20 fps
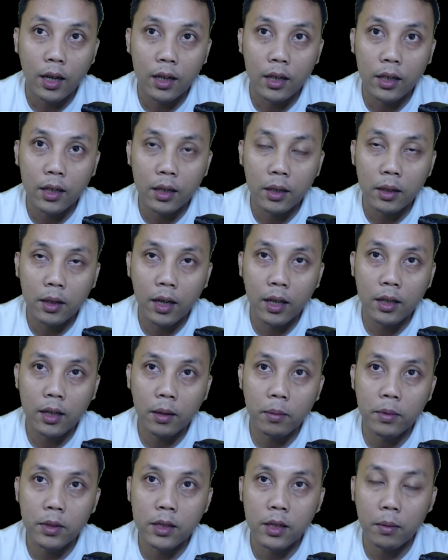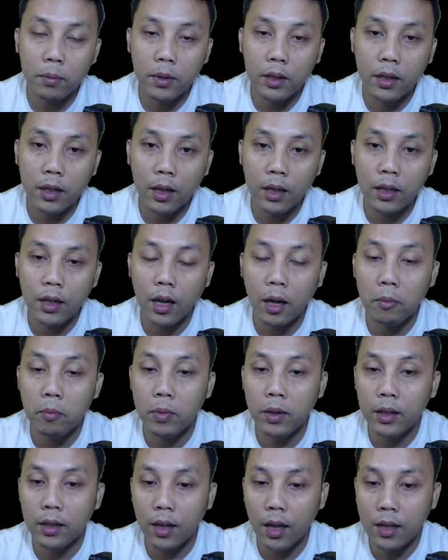uh, kita bisa pindah ke
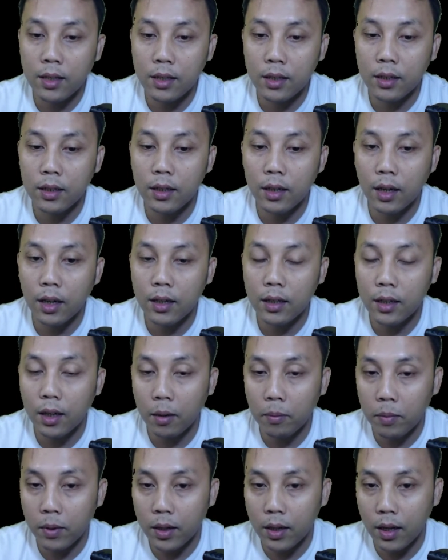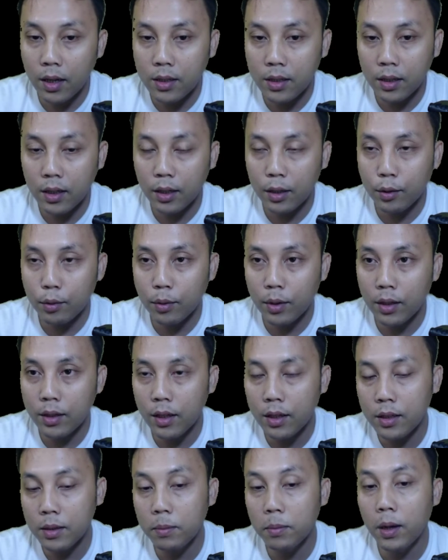aplikasi dengan di aplikasi itu
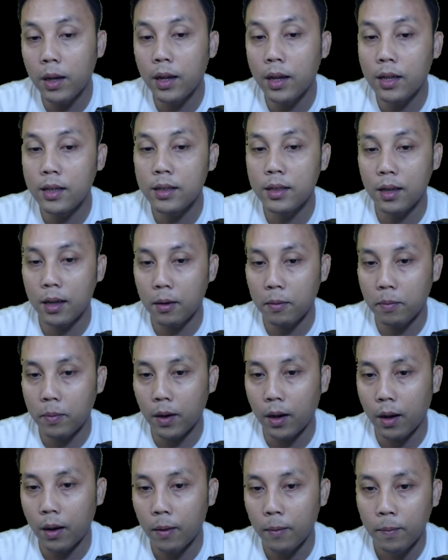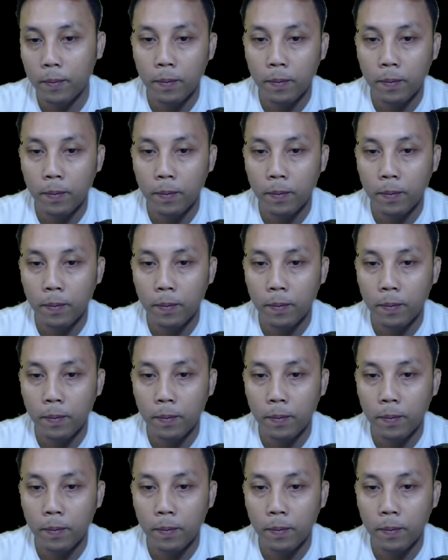kita sebagai siapa